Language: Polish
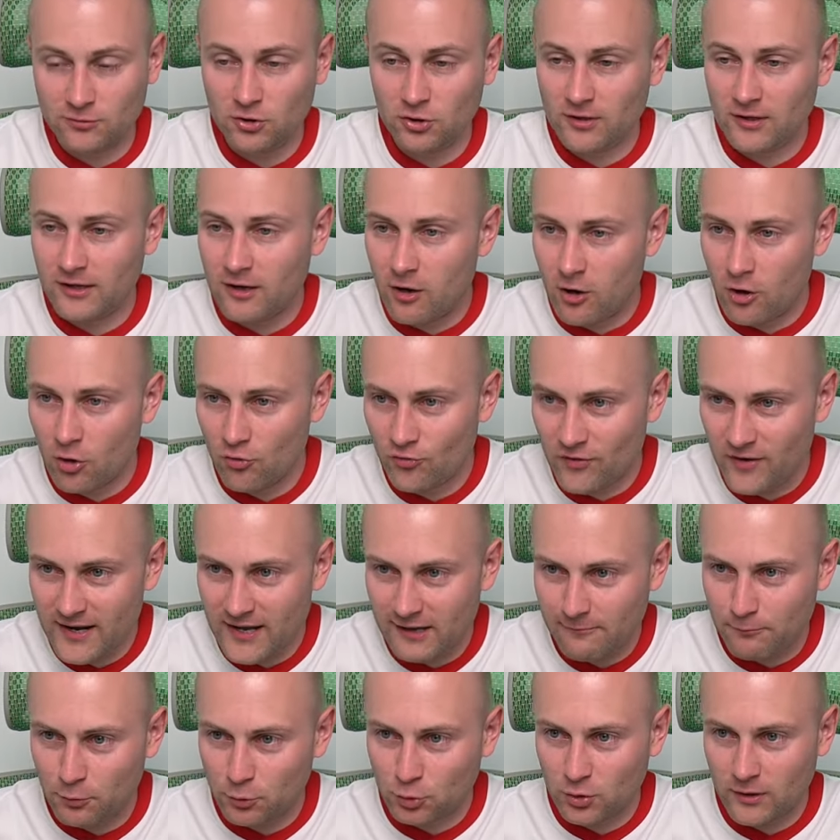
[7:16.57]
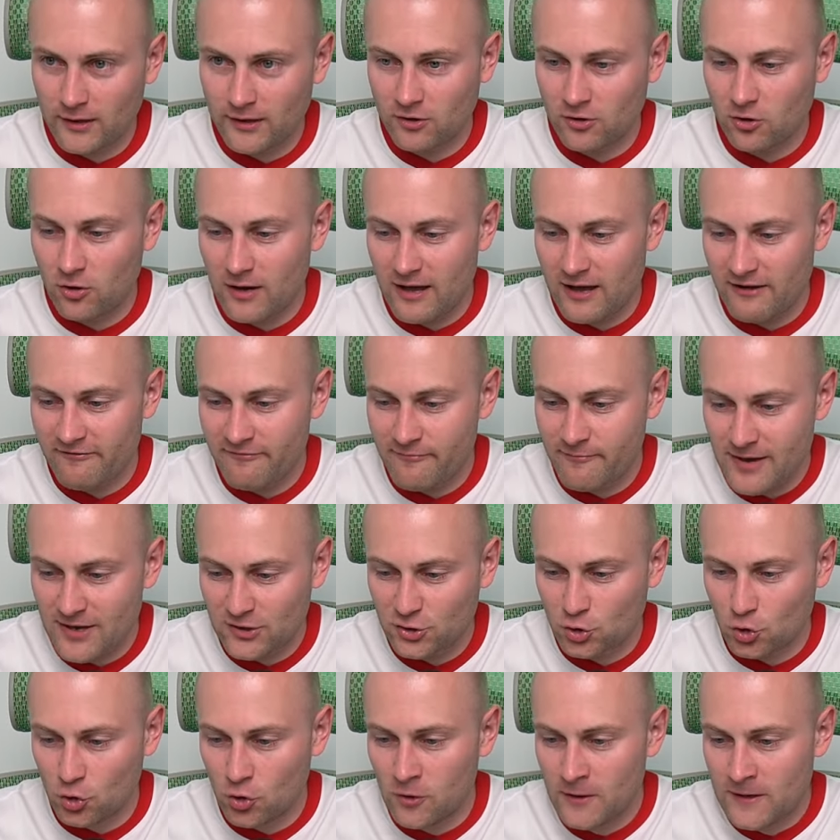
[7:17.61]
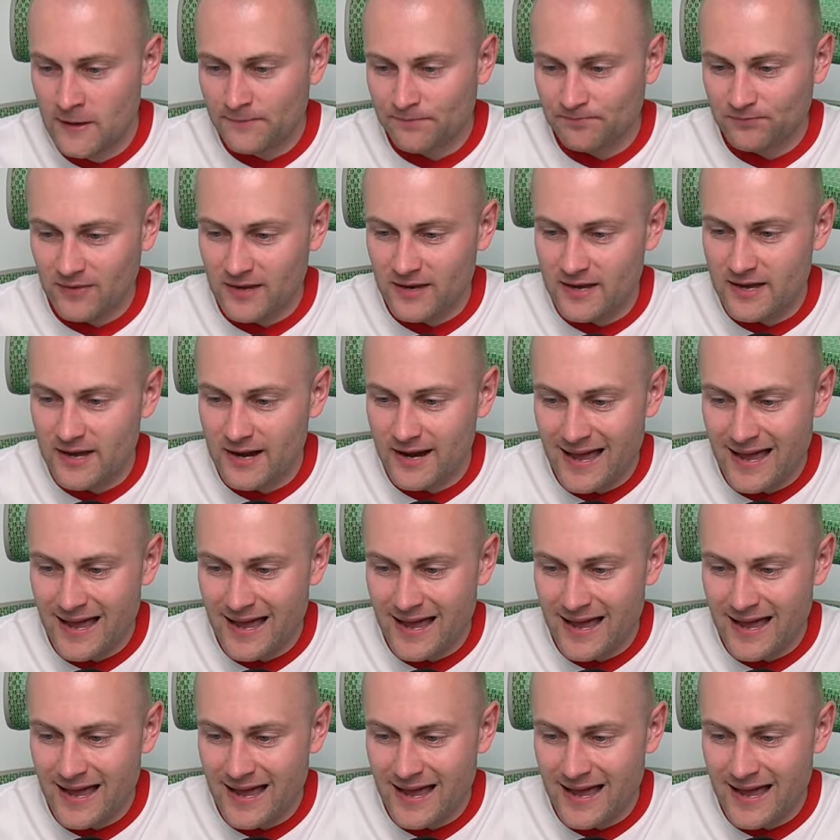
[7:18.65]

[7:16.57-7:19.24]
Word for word: Do tego overek półtora gola w meczu mm,